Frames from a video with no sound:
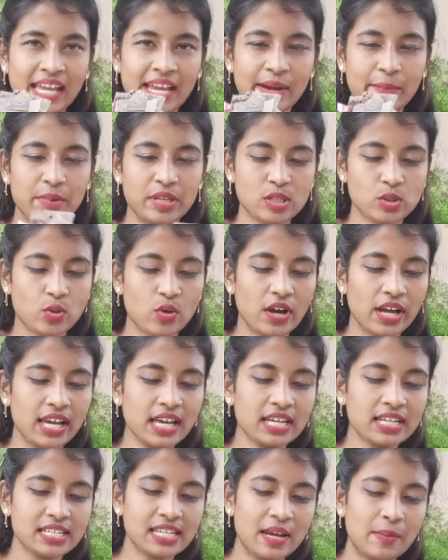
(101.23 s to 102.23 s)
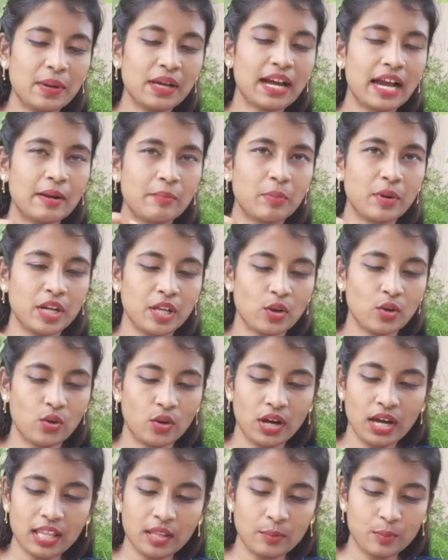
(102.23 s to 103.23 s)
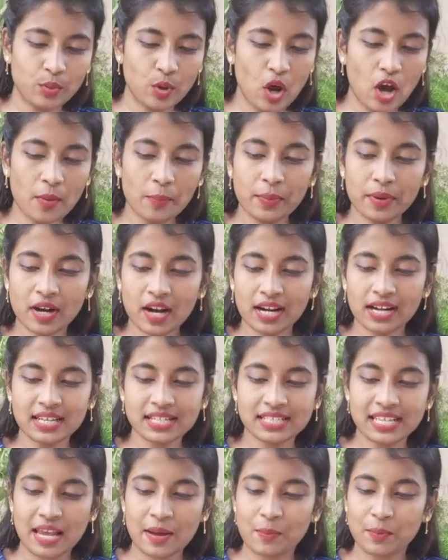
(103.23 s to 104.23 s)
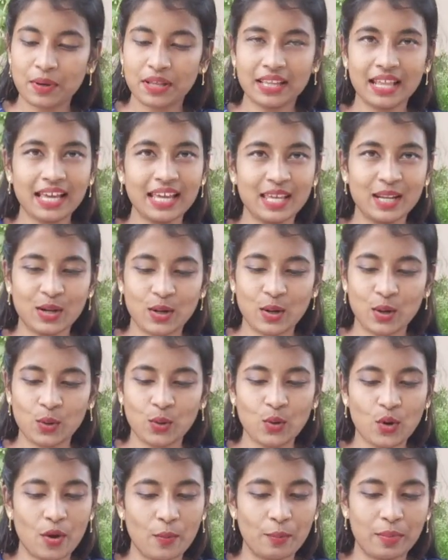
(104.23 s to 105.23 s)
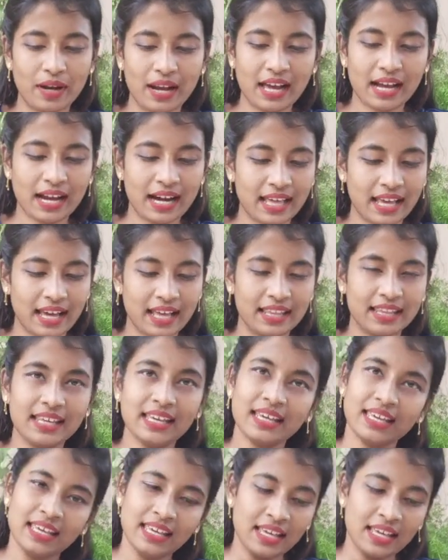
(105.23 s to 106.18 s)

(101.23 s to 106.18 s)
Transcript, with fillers: இப்படி ஸ்கொயர் ஷேப்பில் கட் பண்ணிக்கோங்க அது ப்ராப்பரான ஷேப்பில் தான் இருக்கணும் அப்படிலாம் கிடையாது